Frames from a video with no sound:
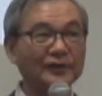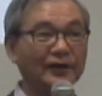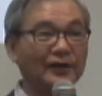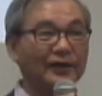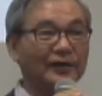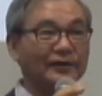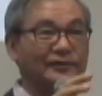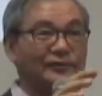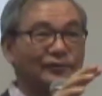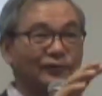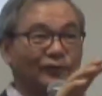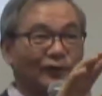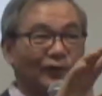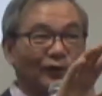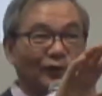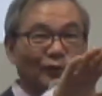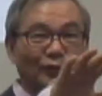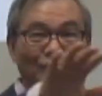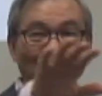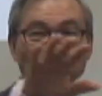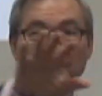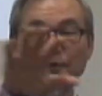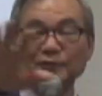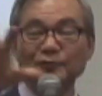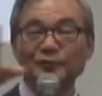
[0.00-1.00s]
てない人が
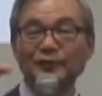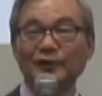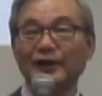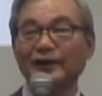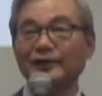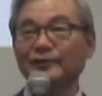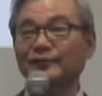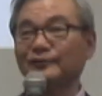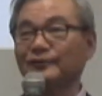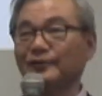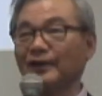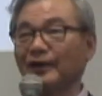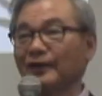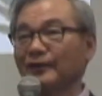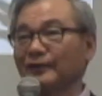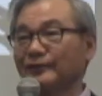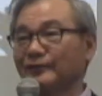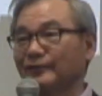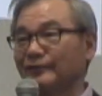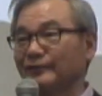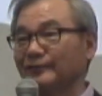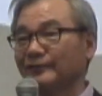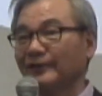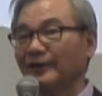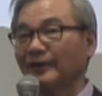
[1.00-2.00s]
5人ぐらいいる
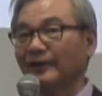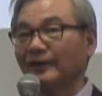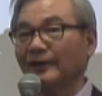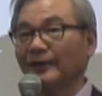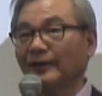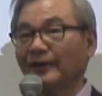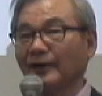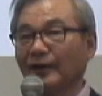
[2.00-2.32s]
なっていうんで、